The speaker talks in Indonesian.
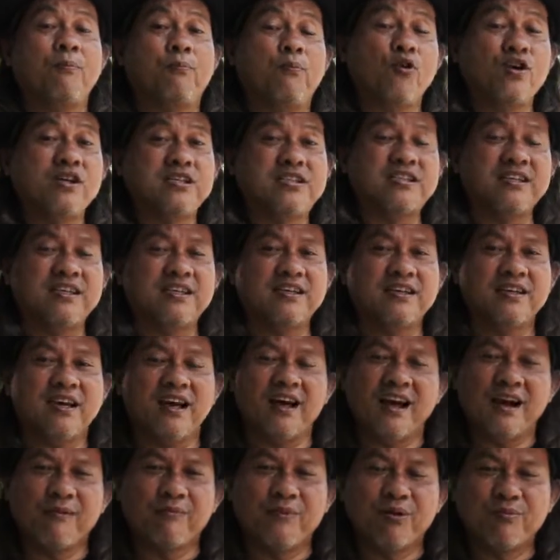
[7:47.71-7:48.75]
Puisi
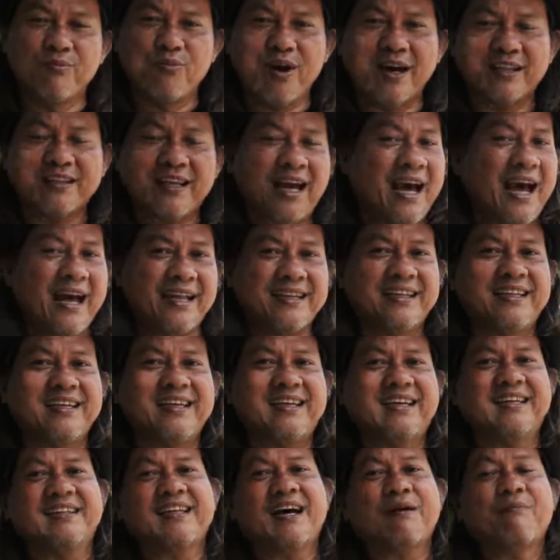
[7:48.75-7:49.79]
membuat hati
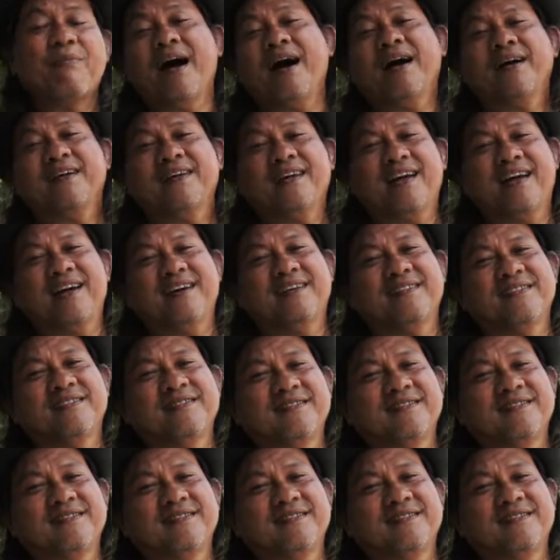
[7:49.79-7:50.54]
kita bahagia.